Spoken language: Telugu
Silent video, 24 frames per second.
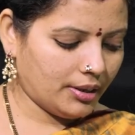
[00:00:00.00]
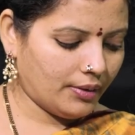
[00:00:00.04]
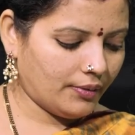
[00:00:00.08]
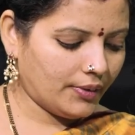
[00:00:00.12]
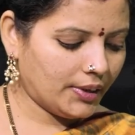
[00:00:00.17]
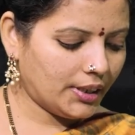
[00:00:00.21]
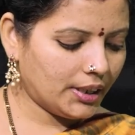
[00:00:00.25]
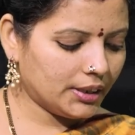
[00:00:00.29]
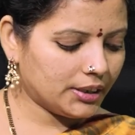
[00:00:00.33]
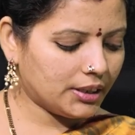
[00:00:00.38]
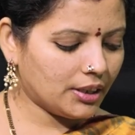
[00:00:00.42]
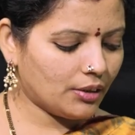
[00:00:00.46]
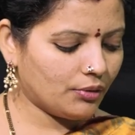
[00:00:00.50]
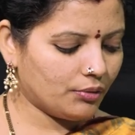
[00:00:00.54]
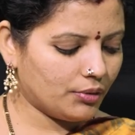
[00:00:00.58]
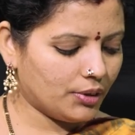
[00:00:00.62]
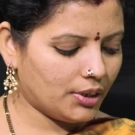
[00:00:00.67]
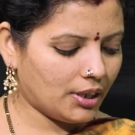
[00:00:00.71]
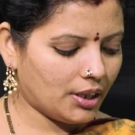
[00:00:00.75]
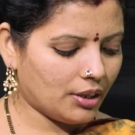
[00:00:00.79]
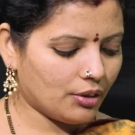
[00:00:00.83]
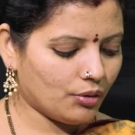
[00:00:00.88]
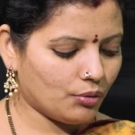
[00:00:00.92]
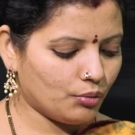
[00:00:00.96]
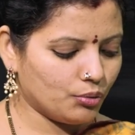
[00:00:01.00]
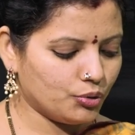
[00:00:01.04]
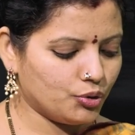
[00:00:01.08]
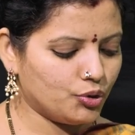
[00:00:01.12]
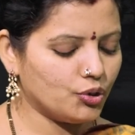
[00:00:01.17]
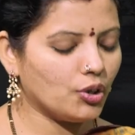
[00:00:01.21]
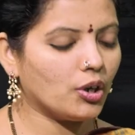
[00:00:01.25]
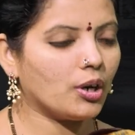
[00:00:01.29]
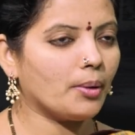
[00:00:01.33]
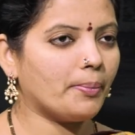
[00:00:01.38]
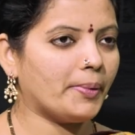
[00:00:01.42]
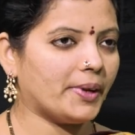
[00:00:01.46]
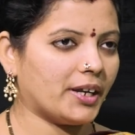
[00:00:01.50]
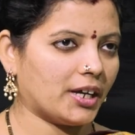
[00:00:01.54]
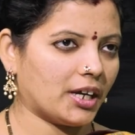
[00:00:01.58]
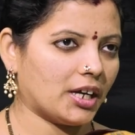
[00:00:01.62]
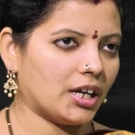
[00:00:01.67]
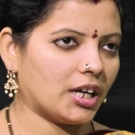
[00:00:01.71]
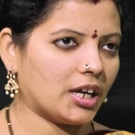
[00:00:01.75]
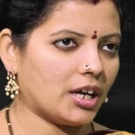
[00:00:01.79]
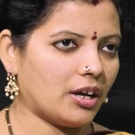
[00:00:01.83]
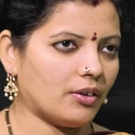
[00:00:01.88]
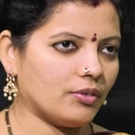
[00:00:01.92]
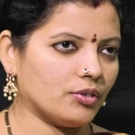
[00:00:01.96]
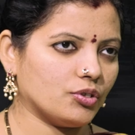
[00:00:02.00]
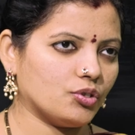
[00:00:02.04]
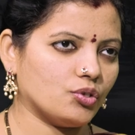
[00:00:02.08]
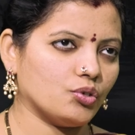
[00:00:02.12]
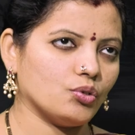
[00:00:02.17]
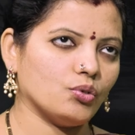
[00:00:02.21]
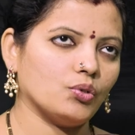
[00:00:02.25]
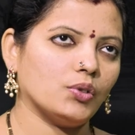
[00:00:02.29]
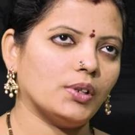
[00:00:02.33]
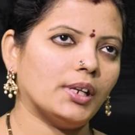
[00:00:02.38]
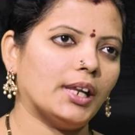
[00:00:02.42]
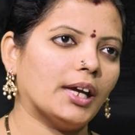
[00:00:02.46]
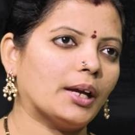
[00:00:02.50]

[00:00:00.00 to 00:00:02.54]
ఎవరైతే ఉన్నారో ఉద్యోగపరంగా కావచ్చు